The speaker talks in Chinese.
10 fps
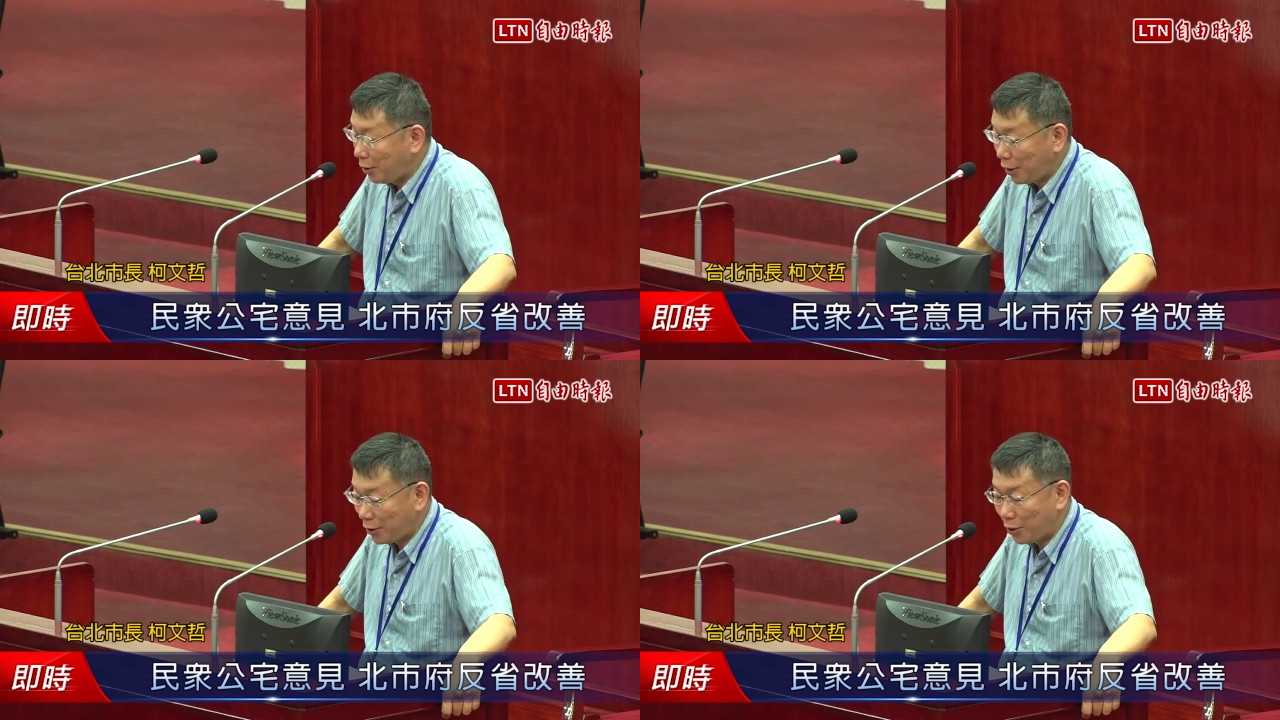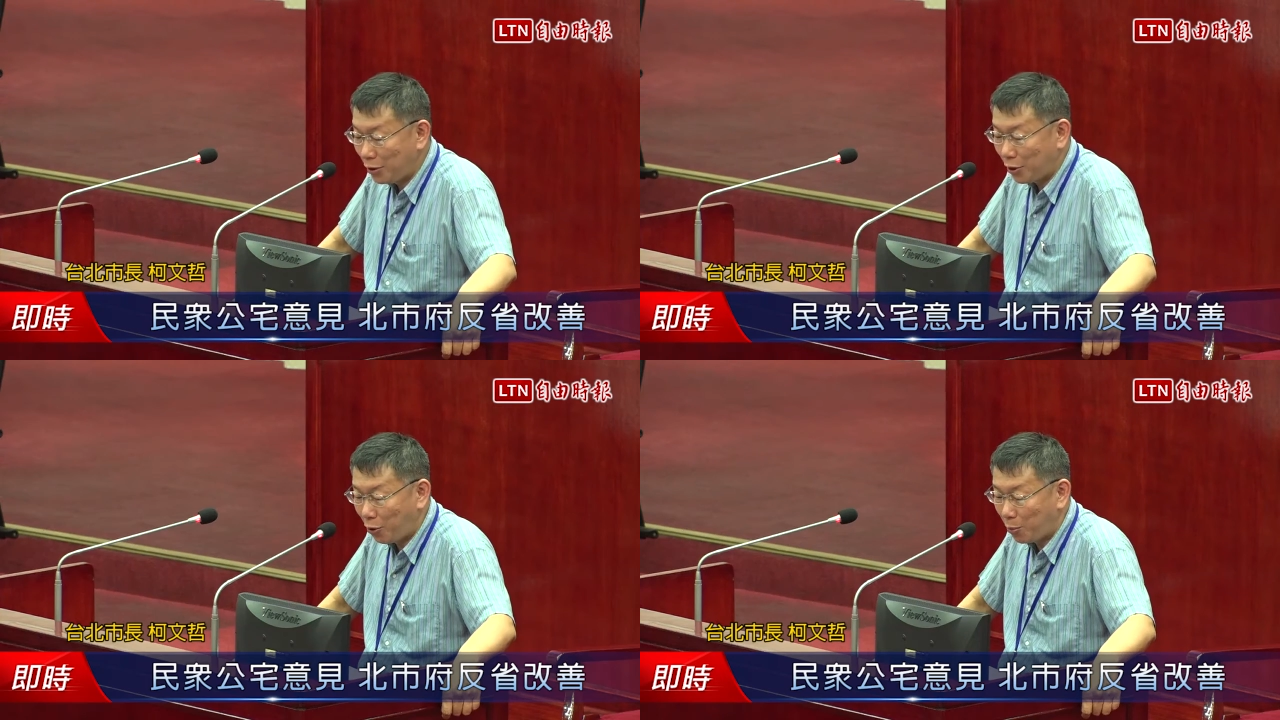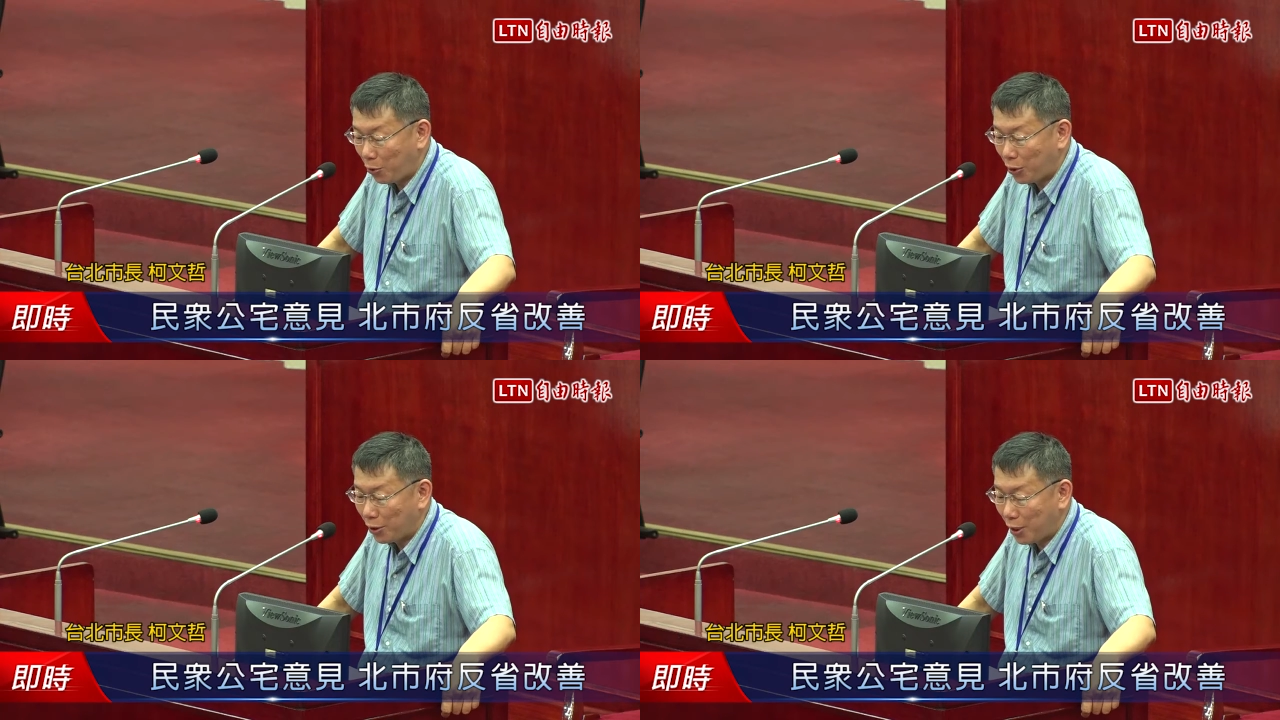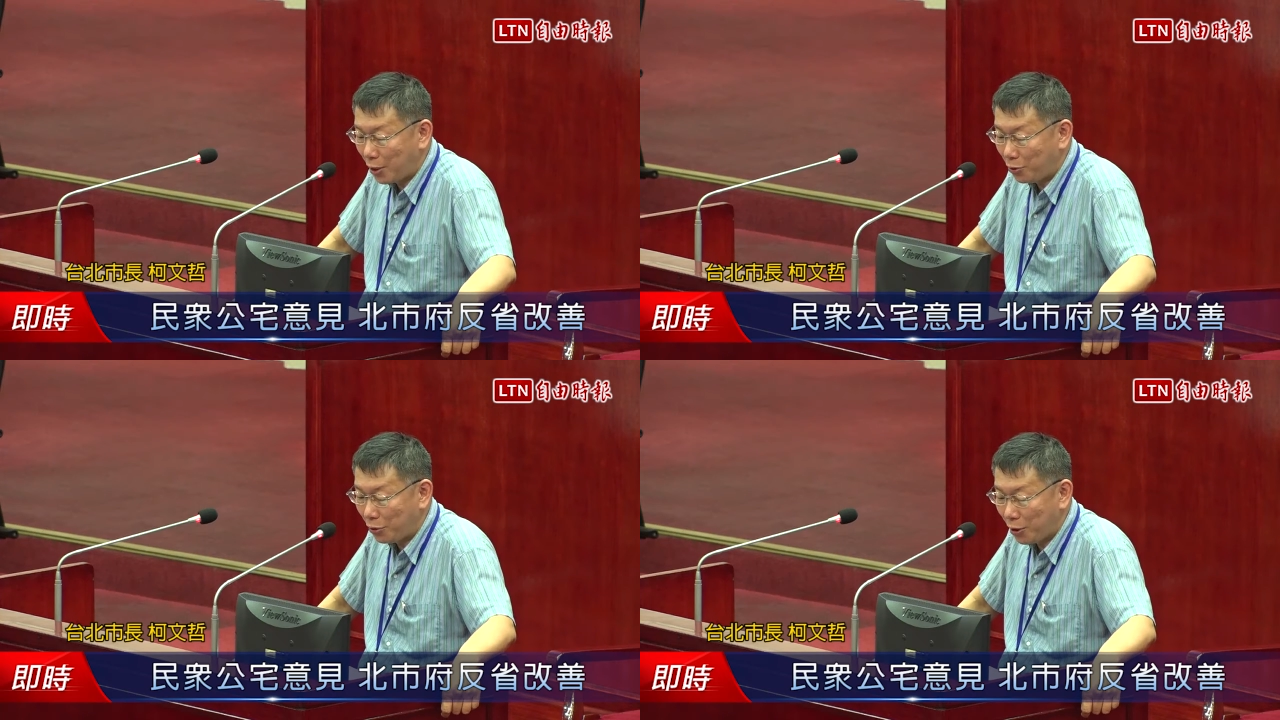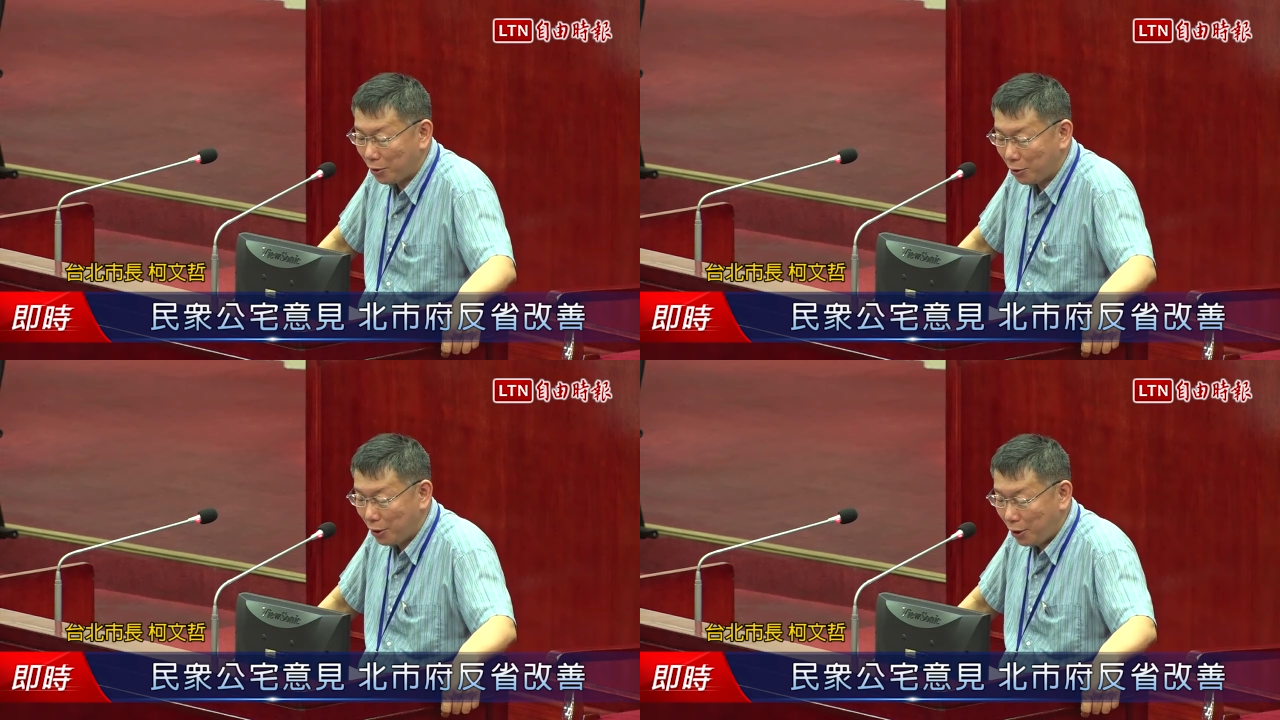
那这个意见我没有听下去的哈。